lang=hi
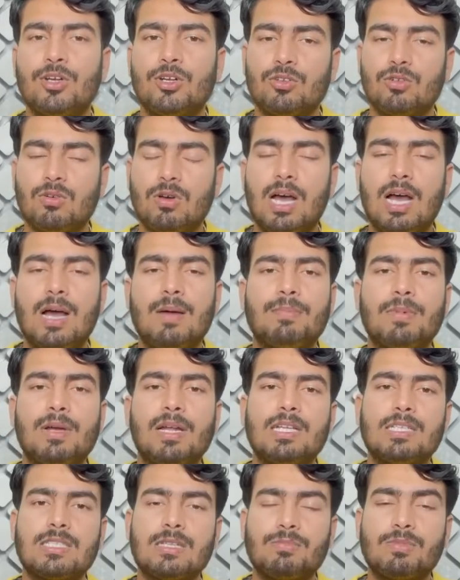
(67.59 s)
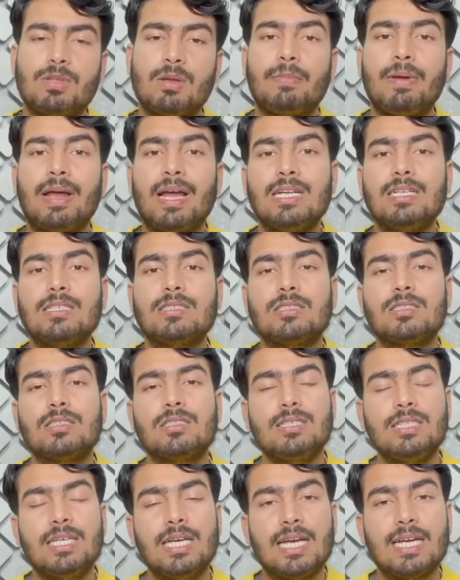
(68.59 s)
तो आपके लिए सबसे पहली
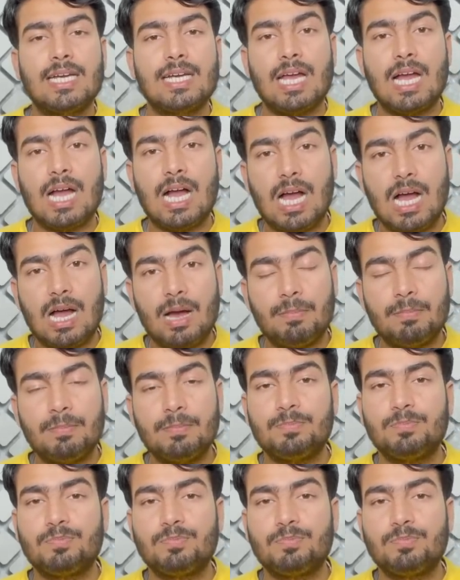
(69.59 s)
स्थिति है कि आप